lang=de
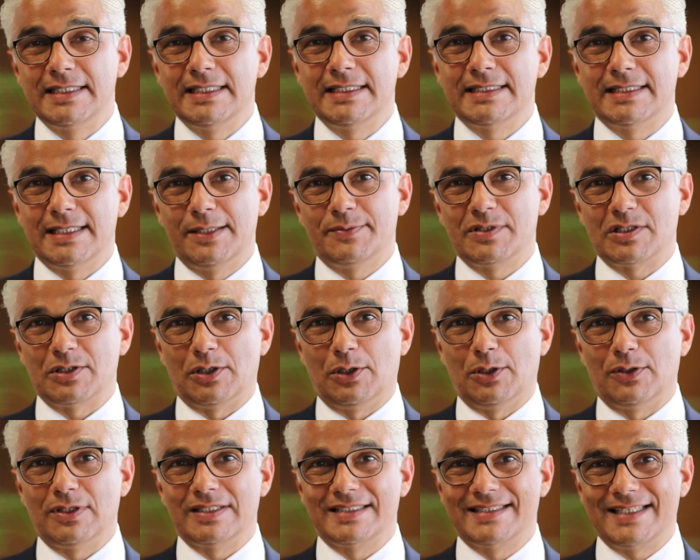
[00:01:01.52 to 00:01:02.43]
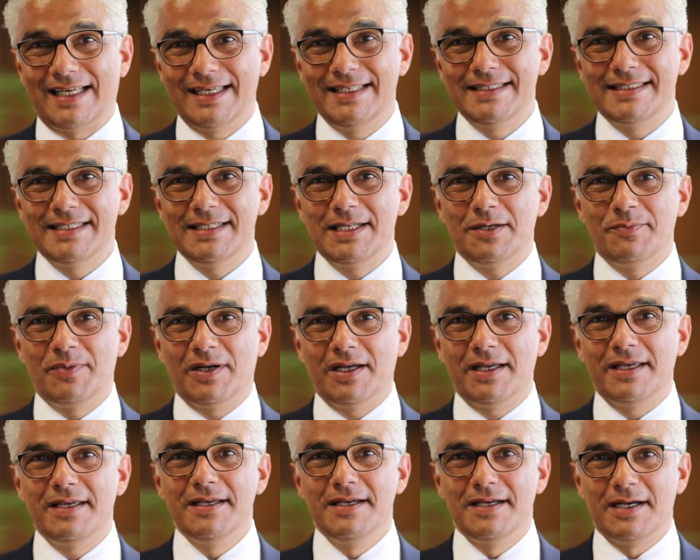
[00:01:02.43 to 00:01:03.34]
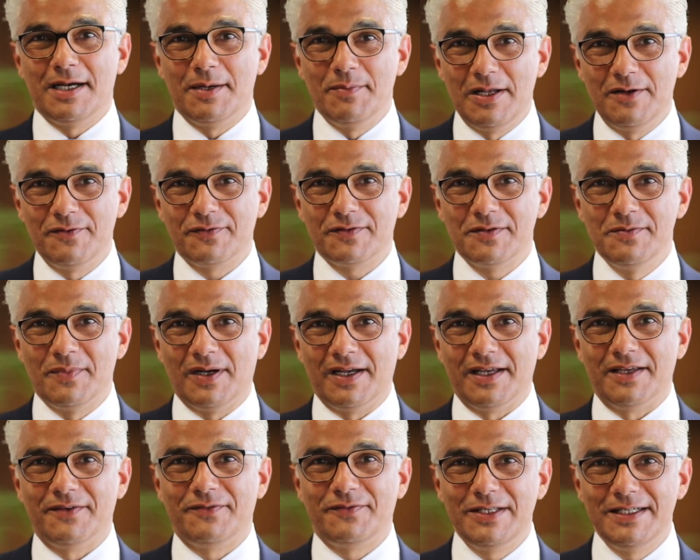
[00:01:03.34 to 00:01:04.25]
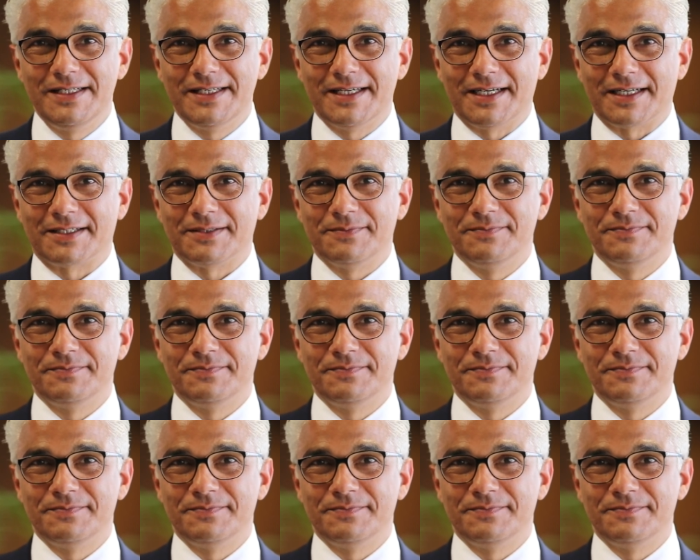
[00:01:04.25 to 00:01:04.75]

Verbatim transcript: sich selbst auch. Seien Sie dabei am 11. Mai. Vielen Dank.